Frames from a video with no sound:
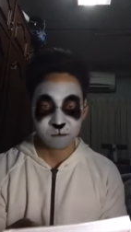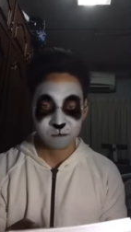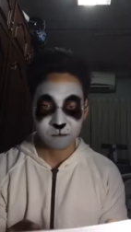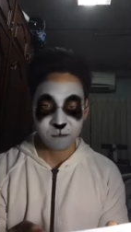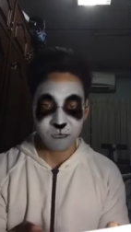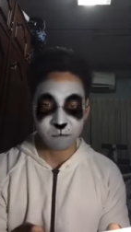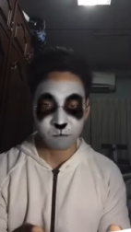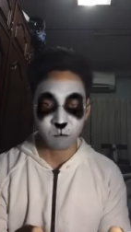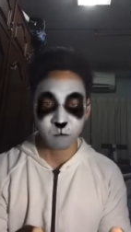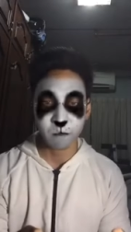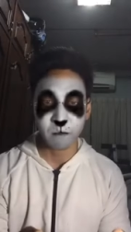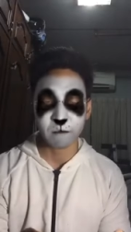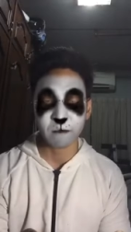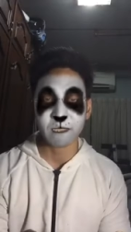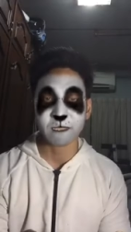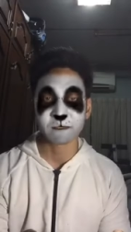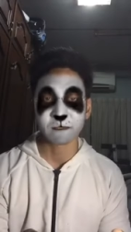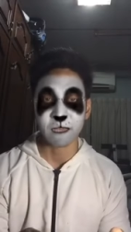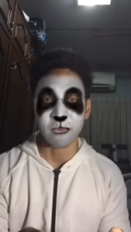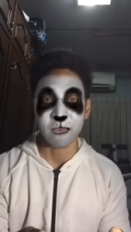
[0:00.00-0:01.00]
ท่านผู้พิ
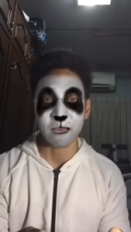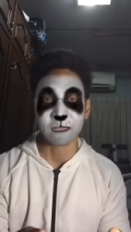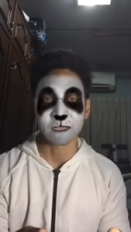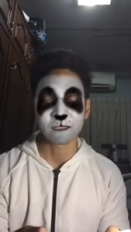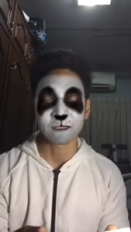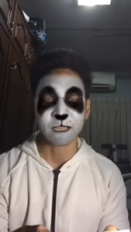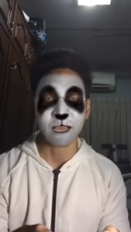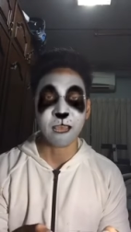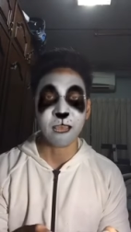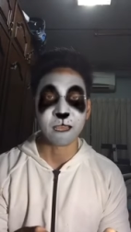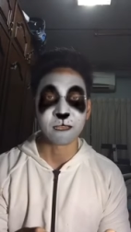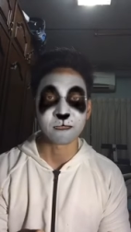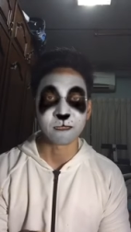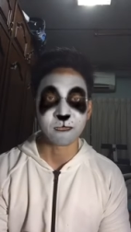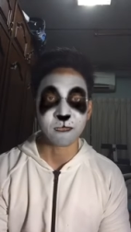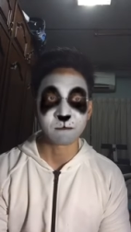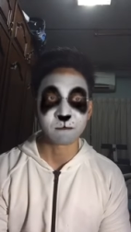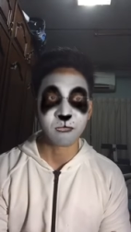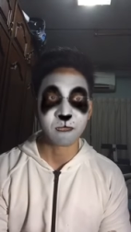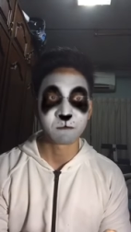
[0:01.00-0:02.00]
พากษาต่างๆ
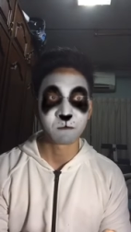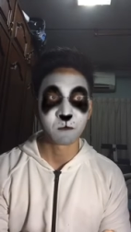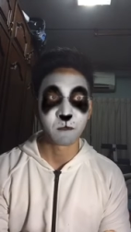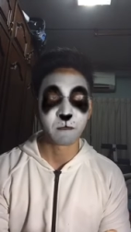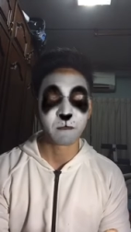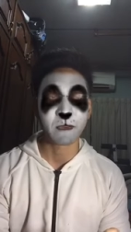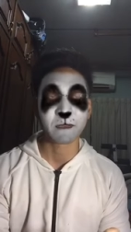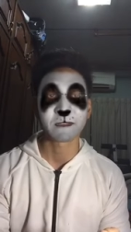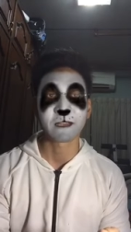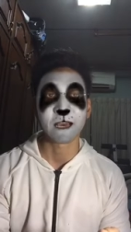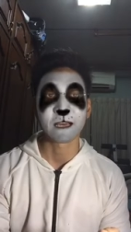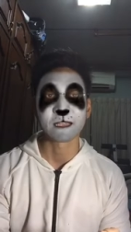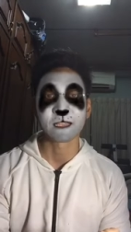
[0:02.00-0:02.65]
นะครับ ท่านผู้พิพากษา